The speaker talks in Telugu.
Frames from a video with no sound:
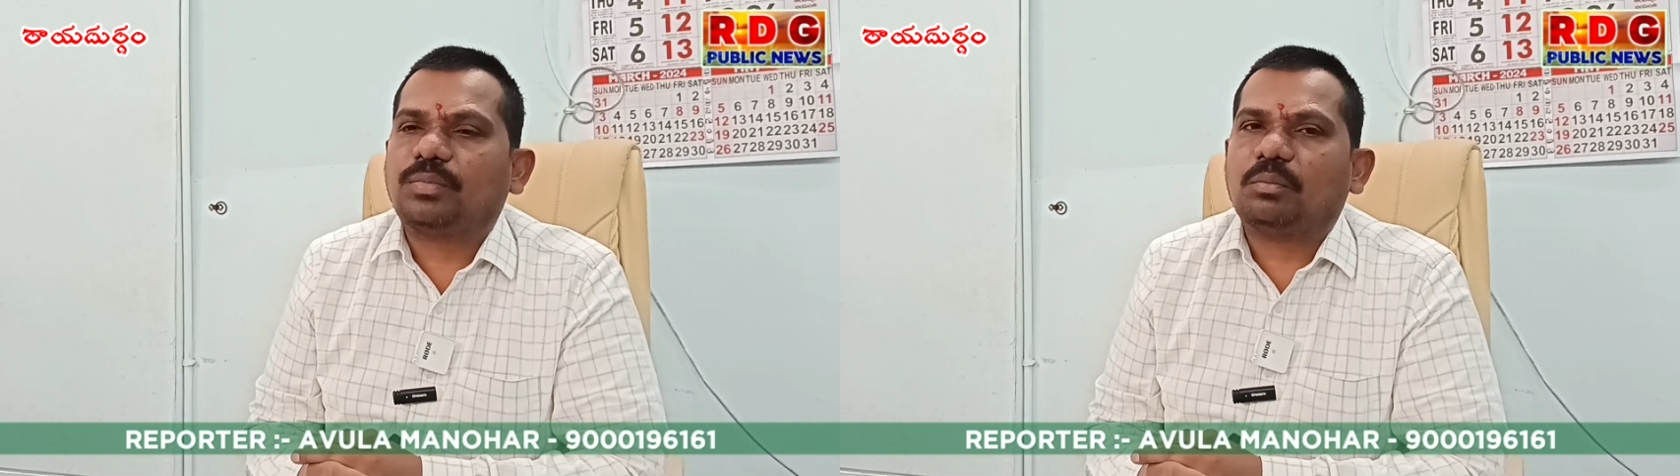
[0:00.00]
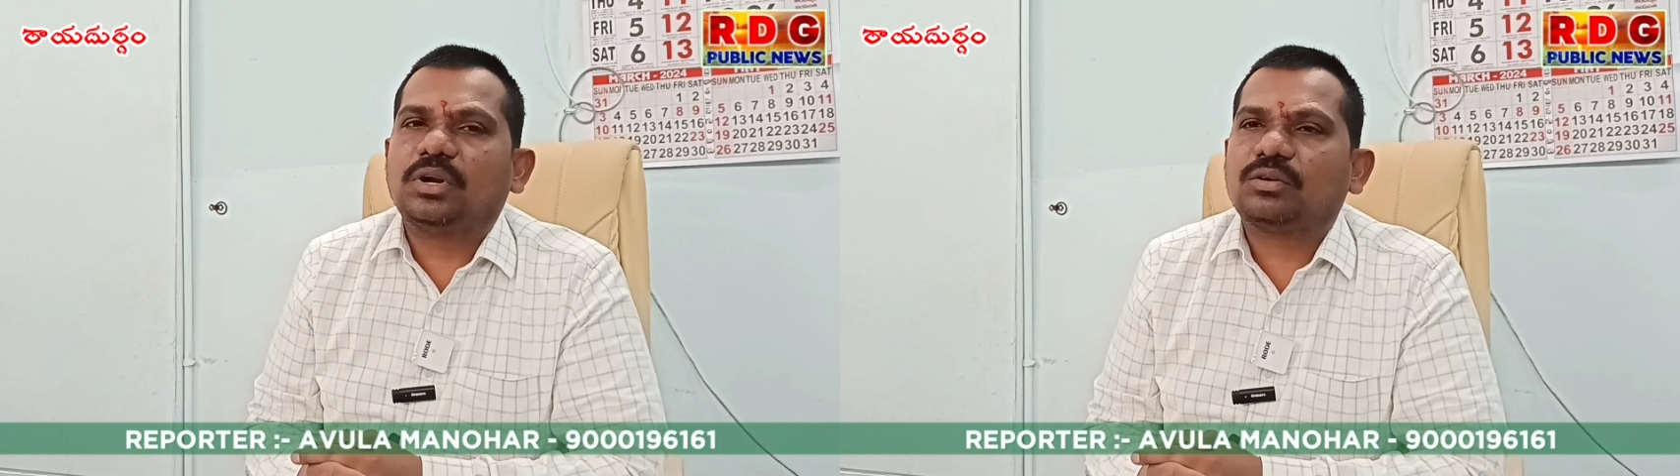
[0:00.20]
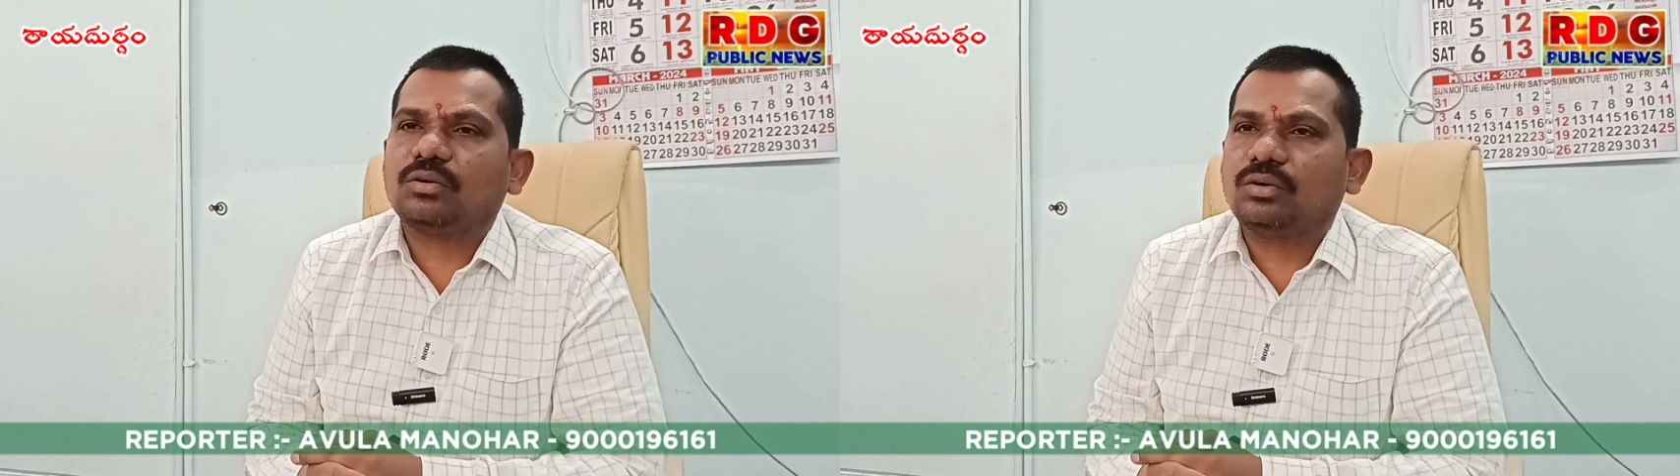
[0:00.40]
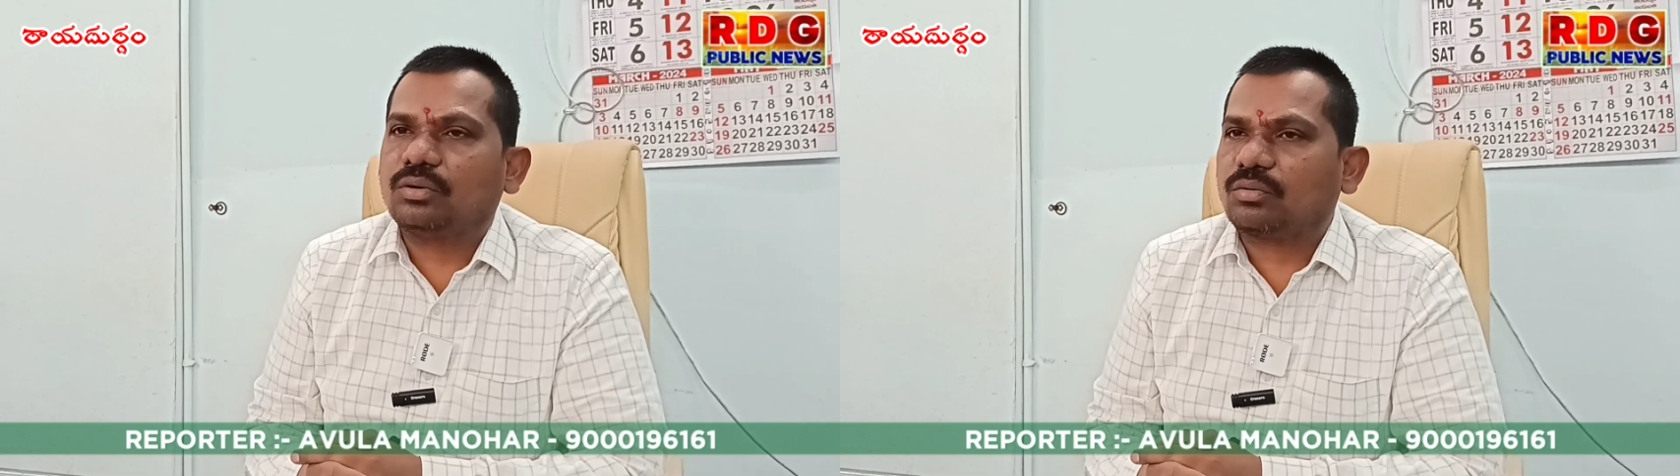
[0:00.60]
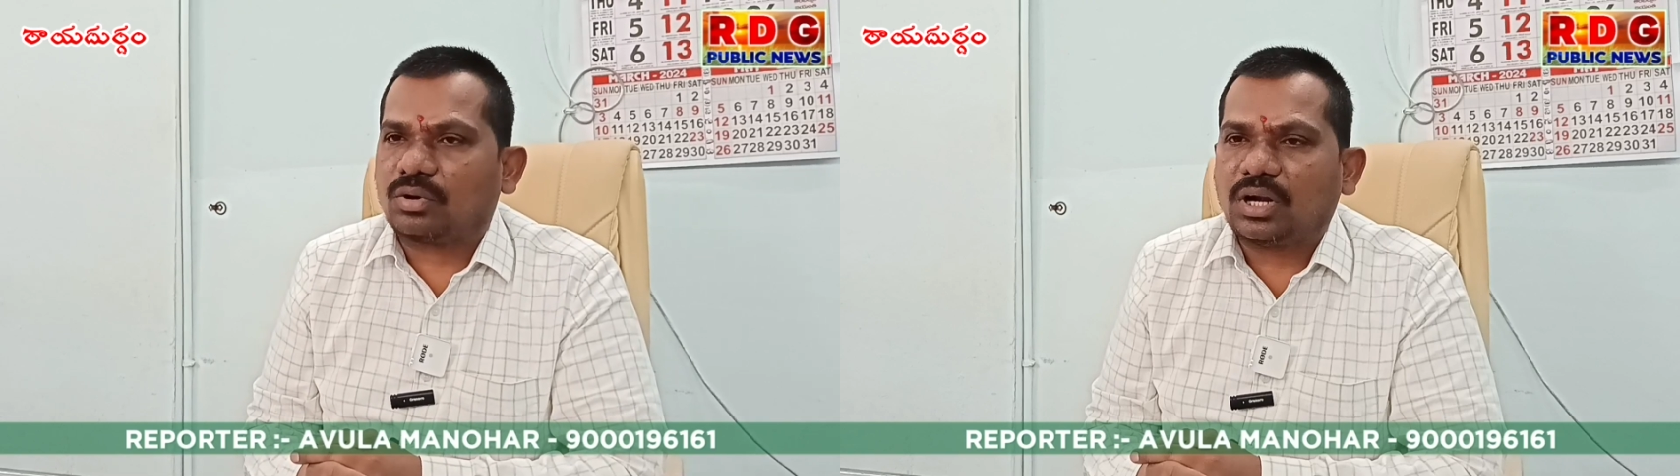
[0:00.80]
పబ్లిక్
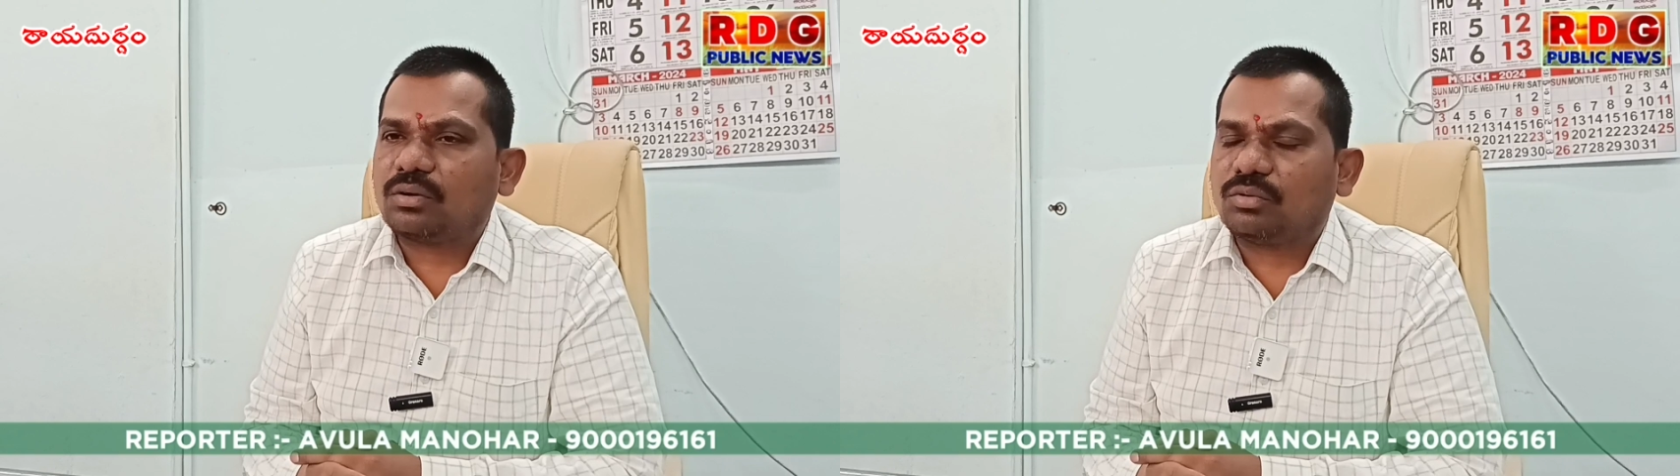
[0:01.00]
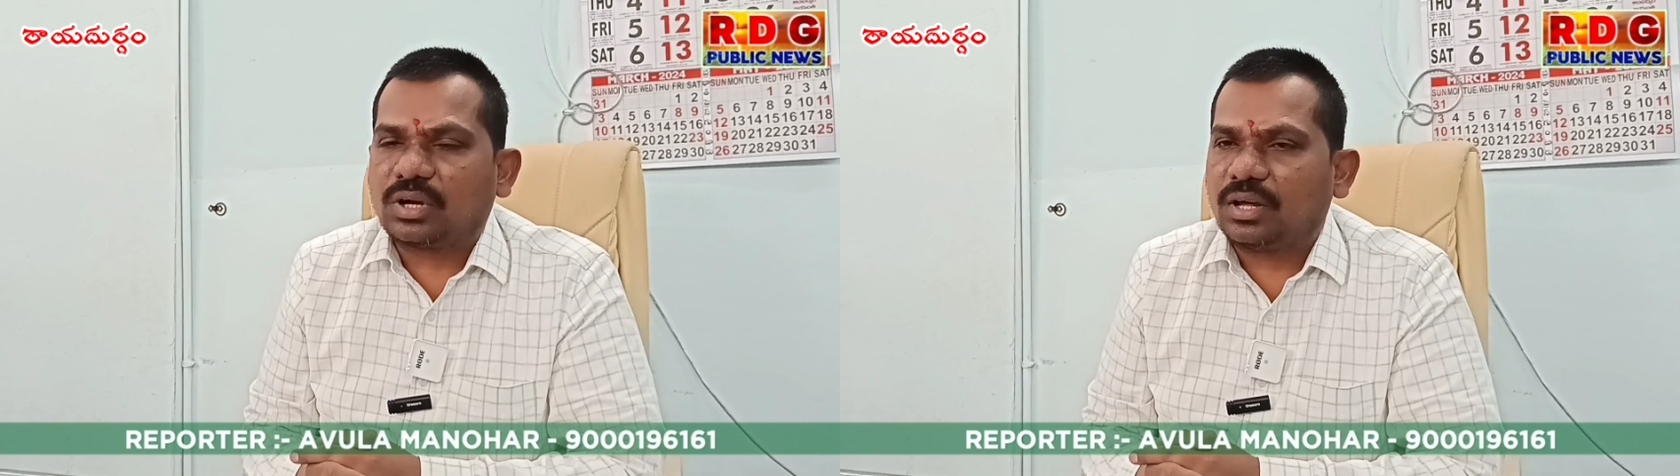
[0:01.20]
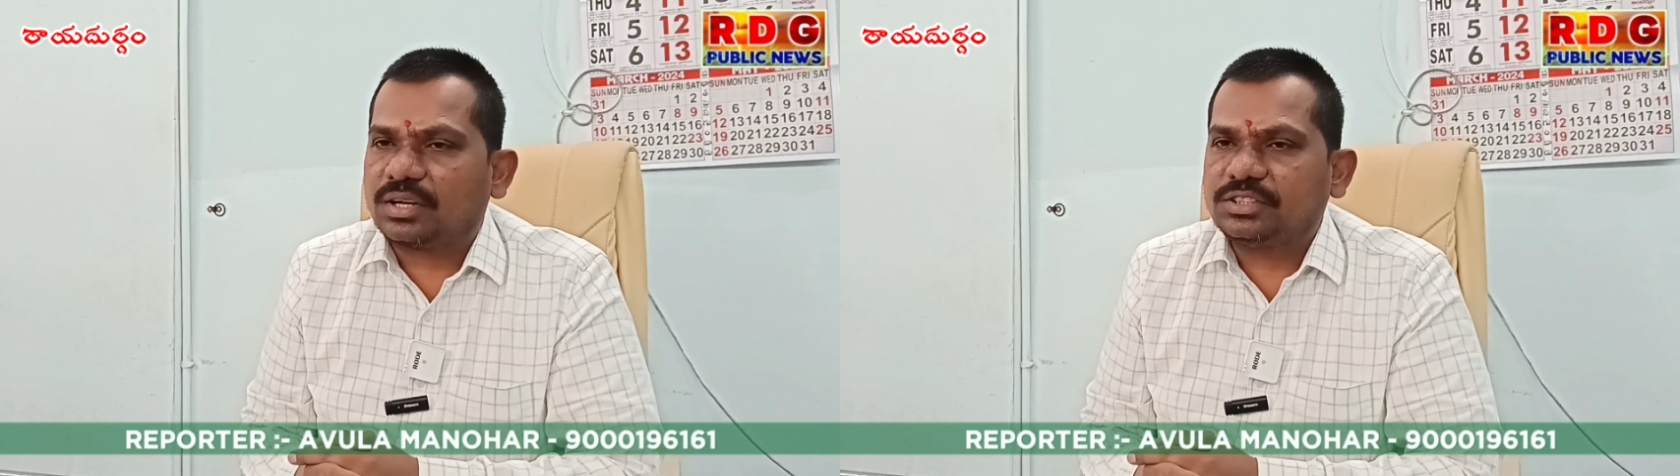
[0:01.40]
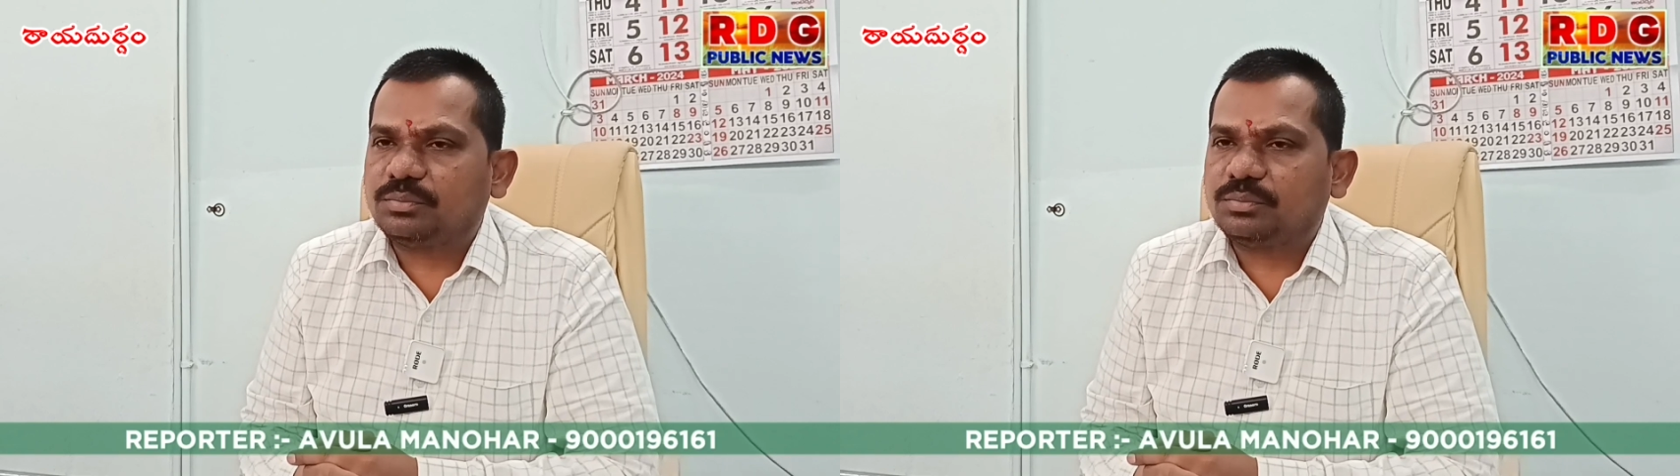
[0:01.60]
కొట్లాడుకుంటున్నారని